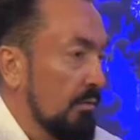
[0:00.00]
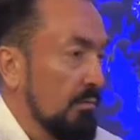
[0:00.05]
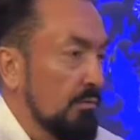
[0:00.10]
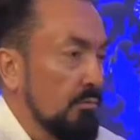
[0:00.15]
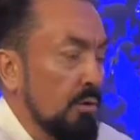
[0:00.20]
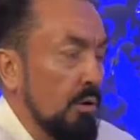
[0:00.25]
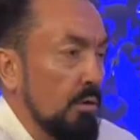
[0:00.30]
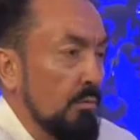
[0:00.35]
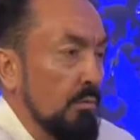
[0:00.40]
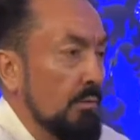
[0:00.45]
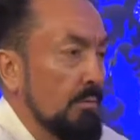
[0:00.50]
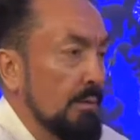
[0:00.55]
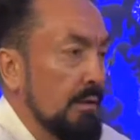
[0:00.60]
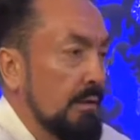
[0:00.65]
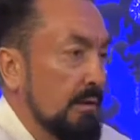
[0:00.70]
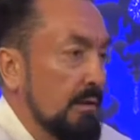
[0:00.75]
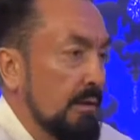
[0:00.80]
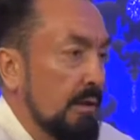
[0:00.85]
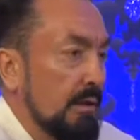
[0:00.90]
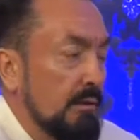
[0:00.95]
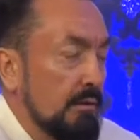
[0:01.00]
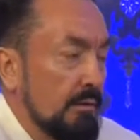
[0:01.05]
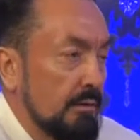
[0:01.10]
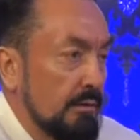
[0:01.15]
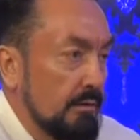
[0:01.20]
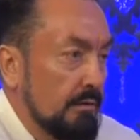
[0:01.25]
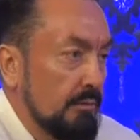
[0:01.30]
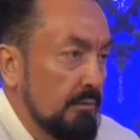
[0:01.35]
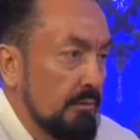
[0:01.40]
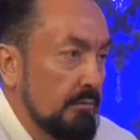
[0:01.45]
normal bir insandır.
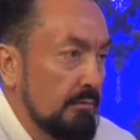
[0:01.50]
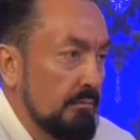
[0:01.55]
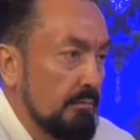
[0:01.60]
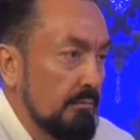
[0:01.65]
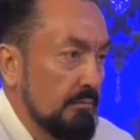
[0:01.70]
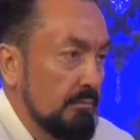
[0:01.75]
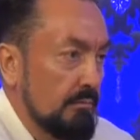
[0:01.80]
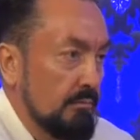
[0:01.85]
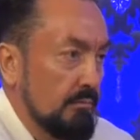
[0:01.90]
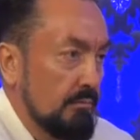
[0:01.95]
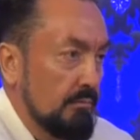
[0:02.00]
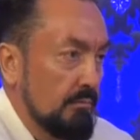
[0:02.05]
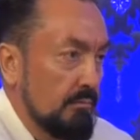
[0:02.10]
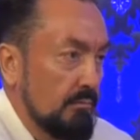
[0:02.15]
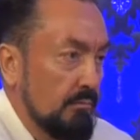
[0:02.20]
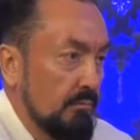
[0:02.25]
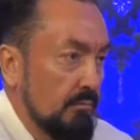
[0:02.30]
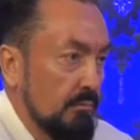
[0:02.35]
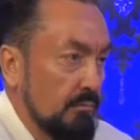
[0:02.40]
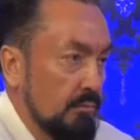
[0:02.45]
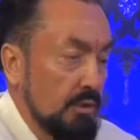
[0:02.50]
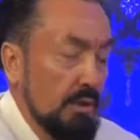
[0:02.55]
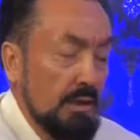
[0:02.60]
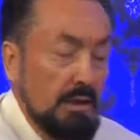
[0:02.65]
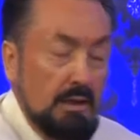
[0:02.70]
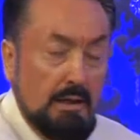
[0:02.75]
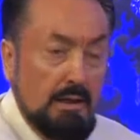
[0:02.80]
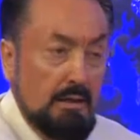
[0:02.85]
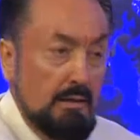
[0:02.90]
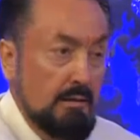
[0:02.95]
Çile
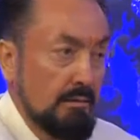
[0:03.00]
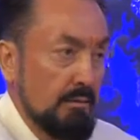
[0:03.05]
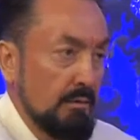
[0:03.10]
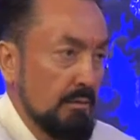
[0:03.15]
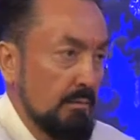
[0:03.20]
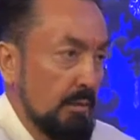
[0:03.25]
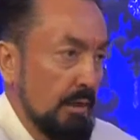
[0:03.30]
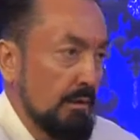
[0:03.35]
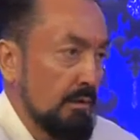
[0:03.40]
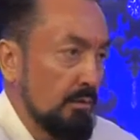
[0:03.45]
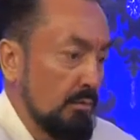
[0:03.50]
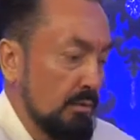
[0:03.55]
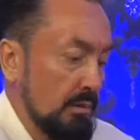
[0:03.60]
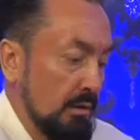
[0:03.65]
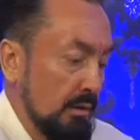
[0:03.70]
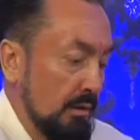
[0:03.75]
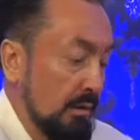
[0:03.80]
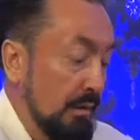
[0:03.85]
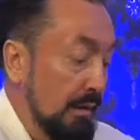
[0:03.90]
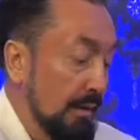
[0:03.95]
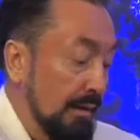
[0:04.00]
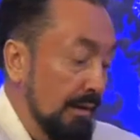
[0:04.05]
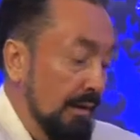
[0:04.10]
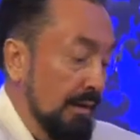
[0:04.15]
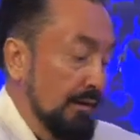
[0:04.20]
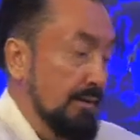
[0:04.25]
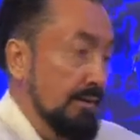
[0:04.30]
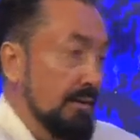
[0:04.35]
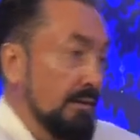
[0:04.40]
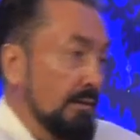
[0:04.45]
ehlidir. Mehdi'nin özel.
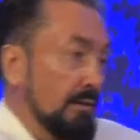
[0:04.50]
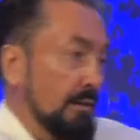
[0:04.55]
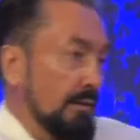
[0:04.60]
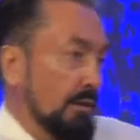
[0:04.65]
Hadislerde de